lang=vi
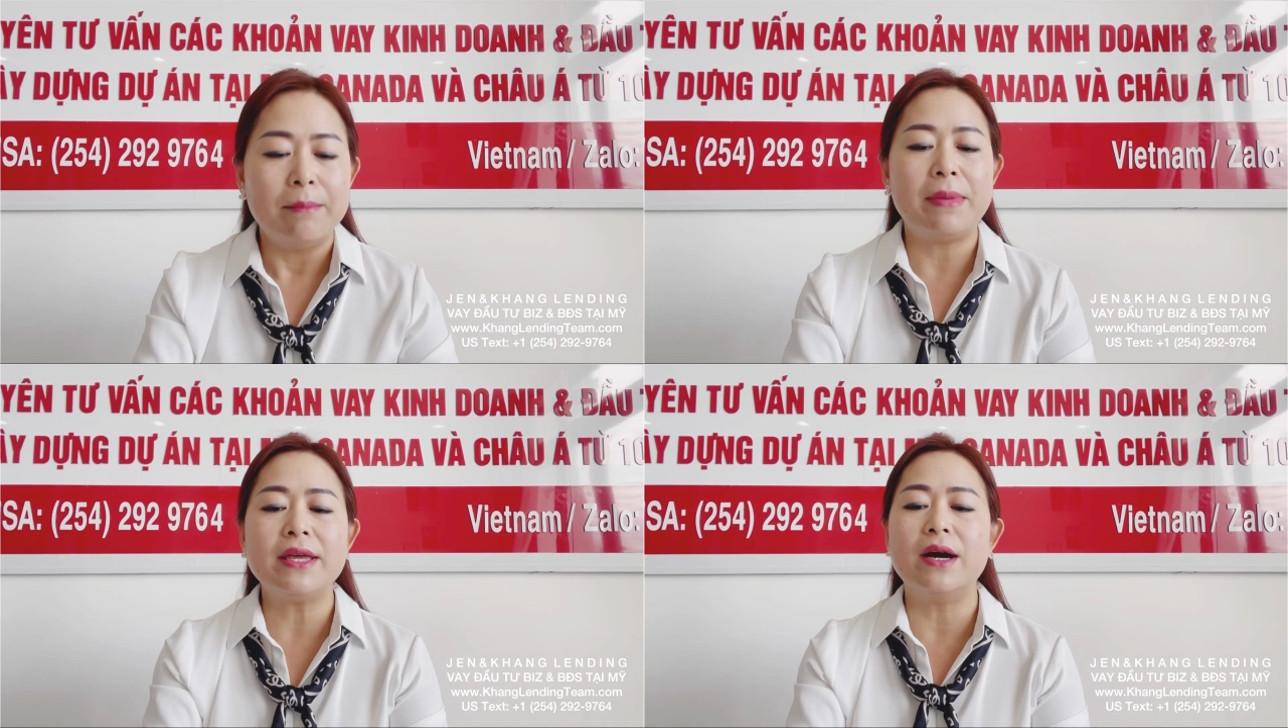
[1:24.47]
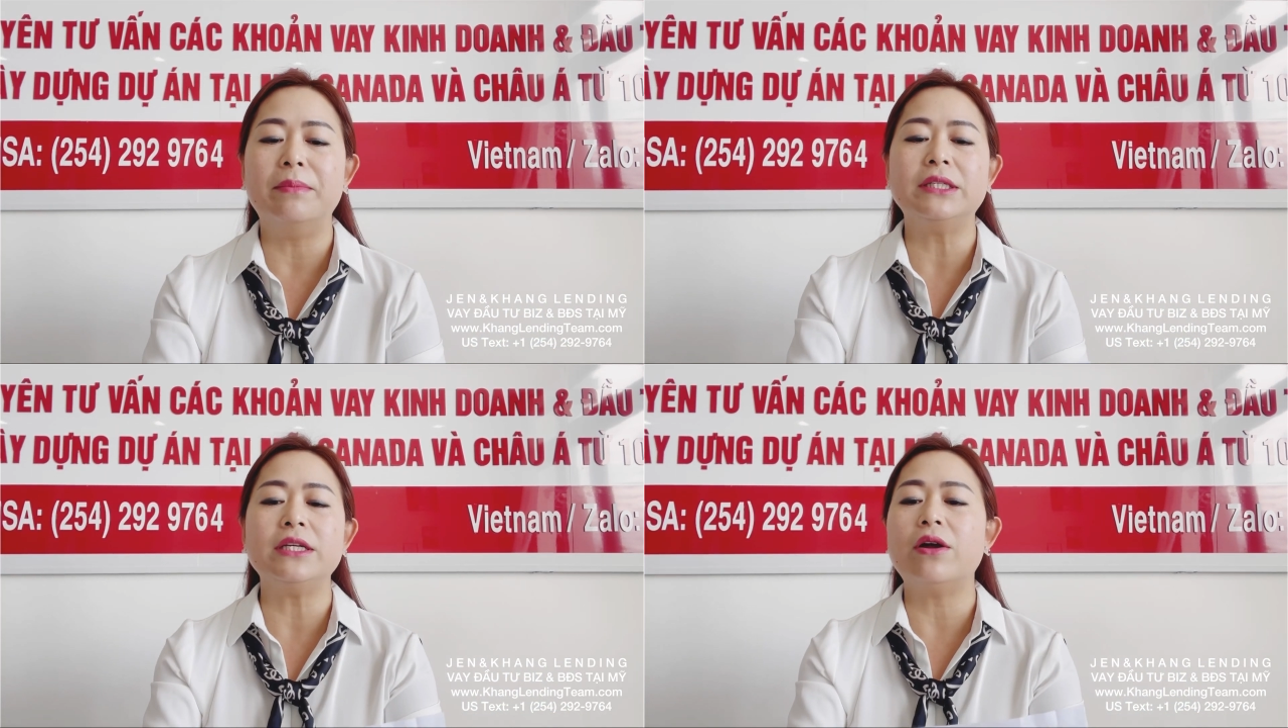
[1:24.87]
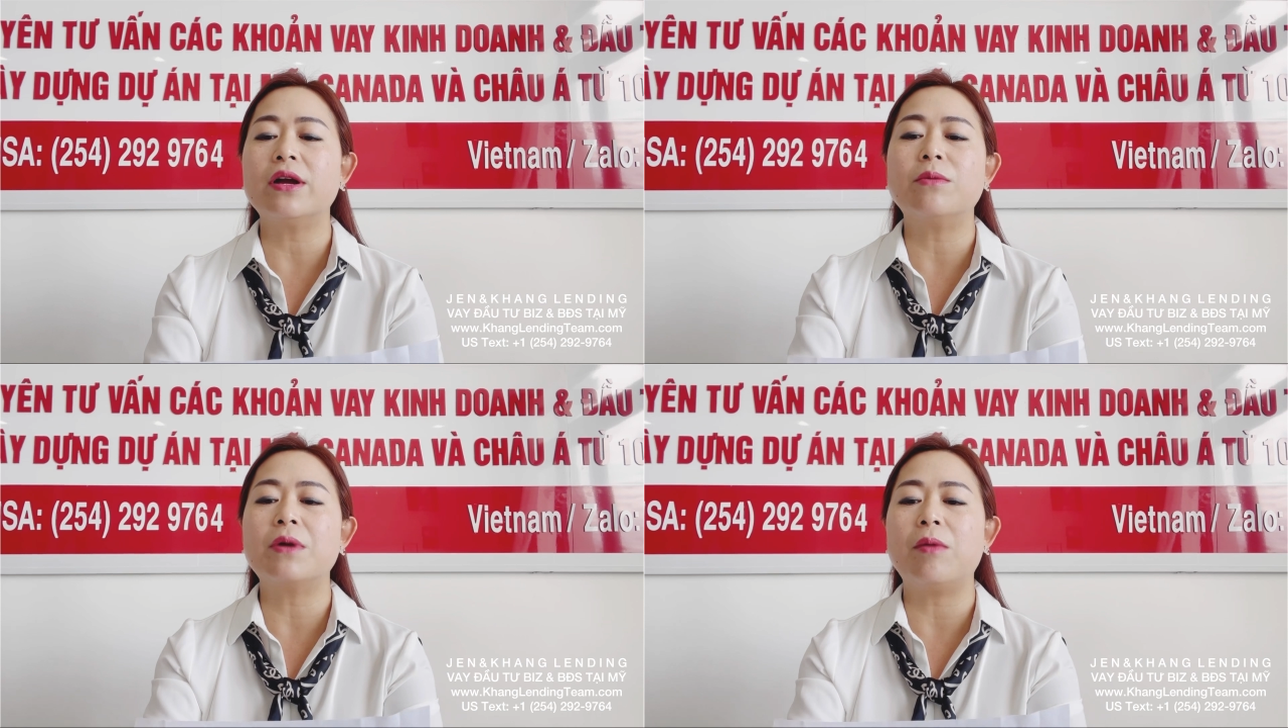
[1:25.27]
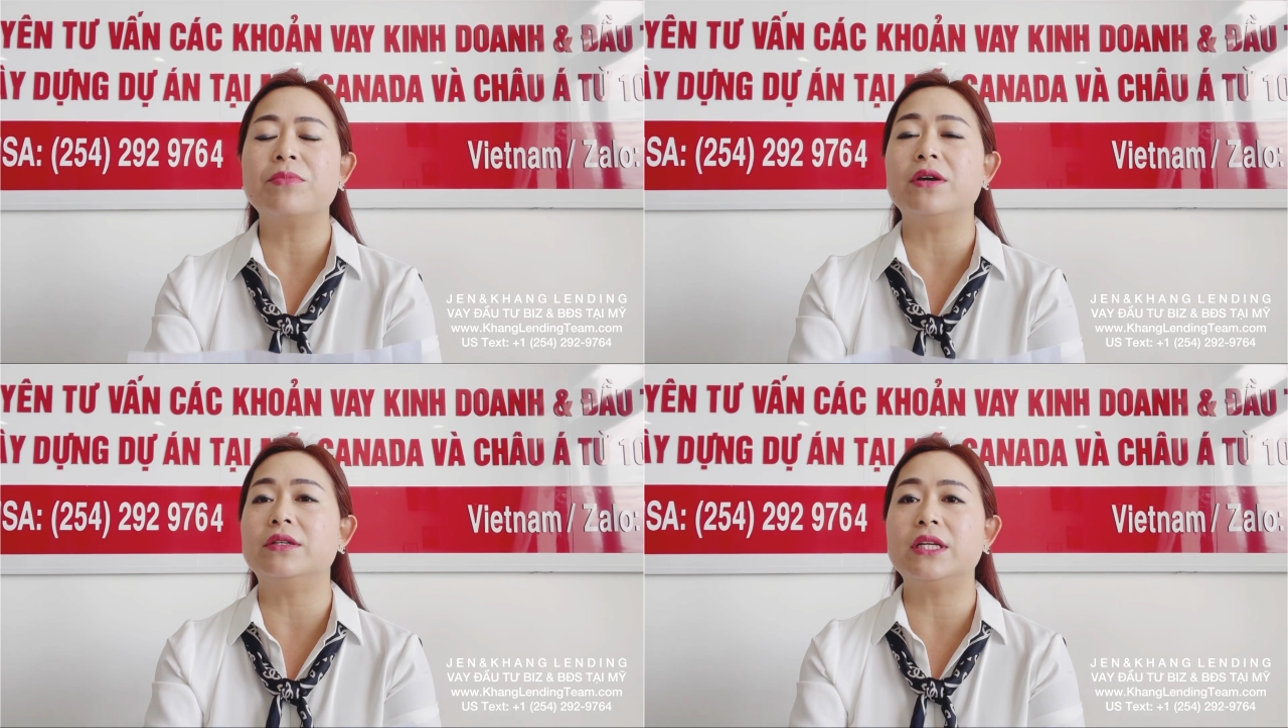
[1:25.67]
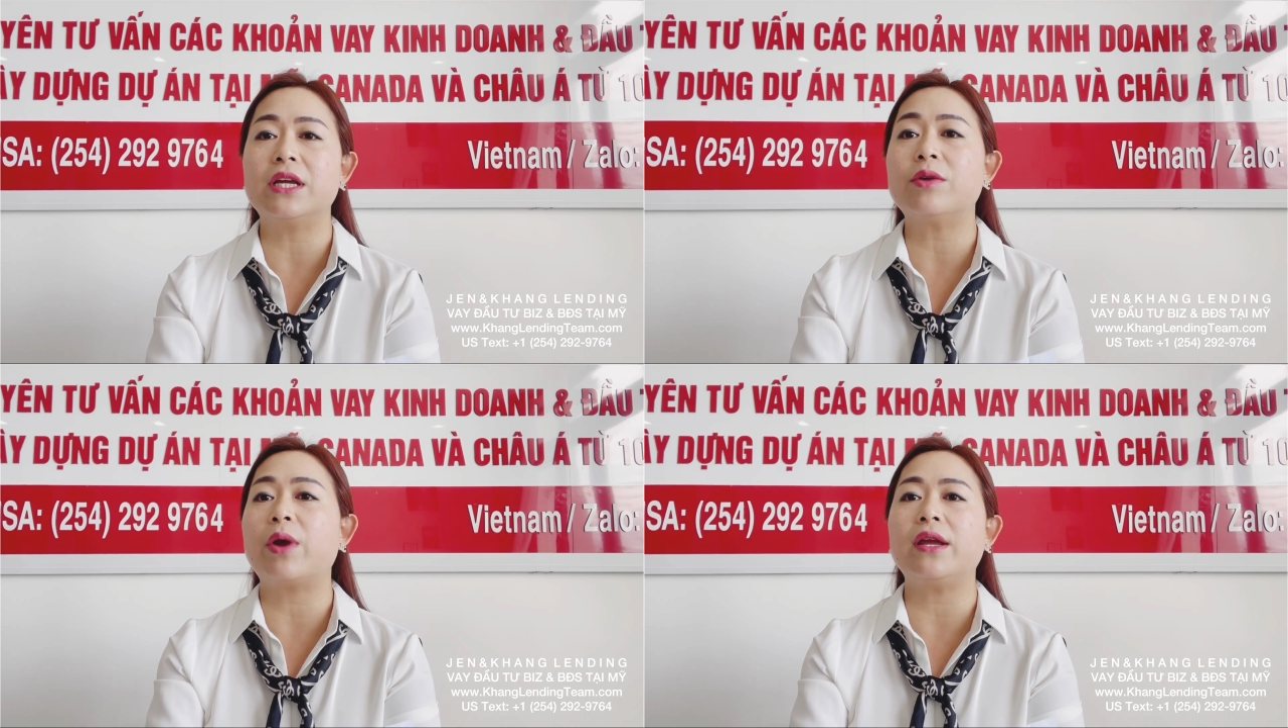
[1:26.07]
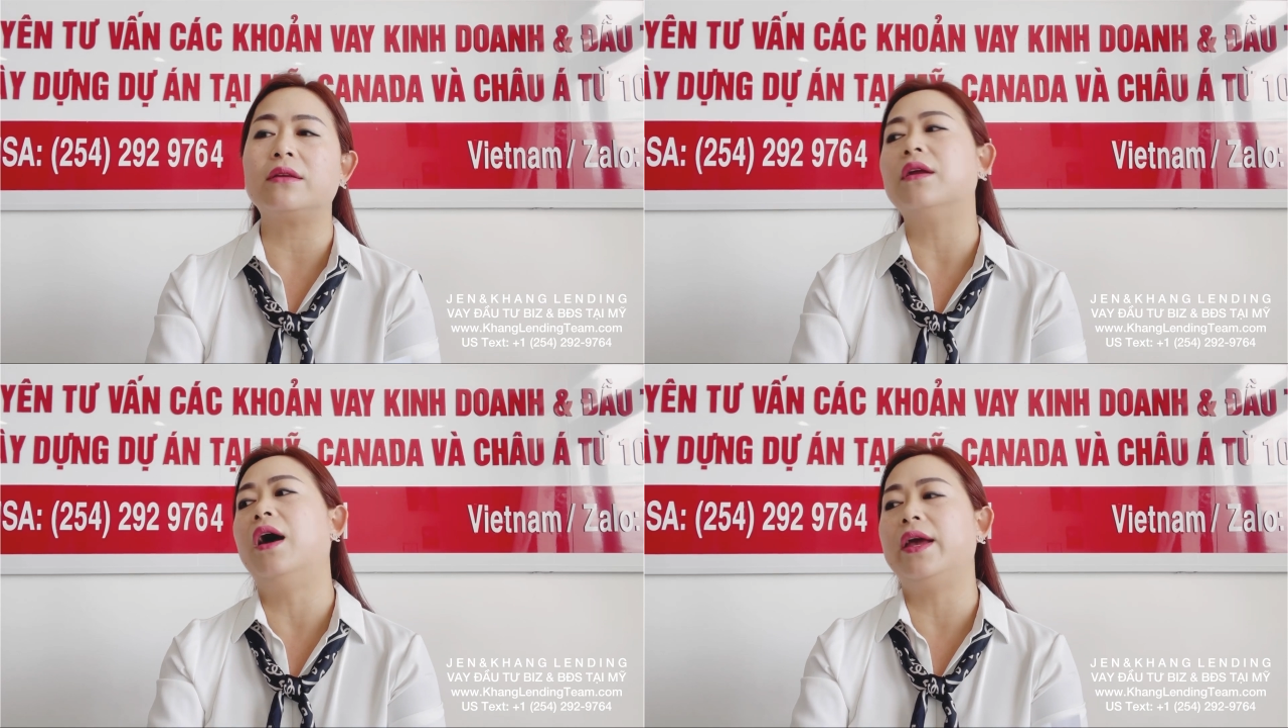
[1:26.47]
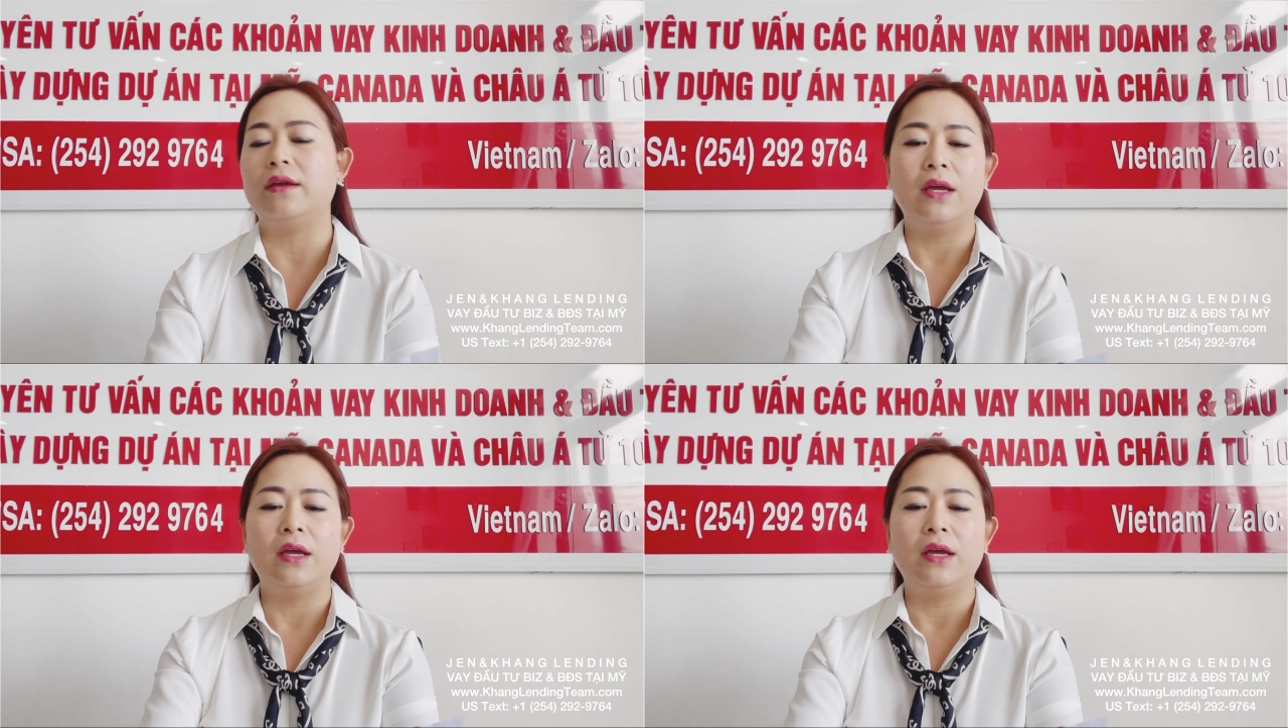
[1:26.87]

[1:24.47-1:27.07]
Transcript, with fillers: bây giờ mình chỉ nói không không dựa trên cái rate Ê,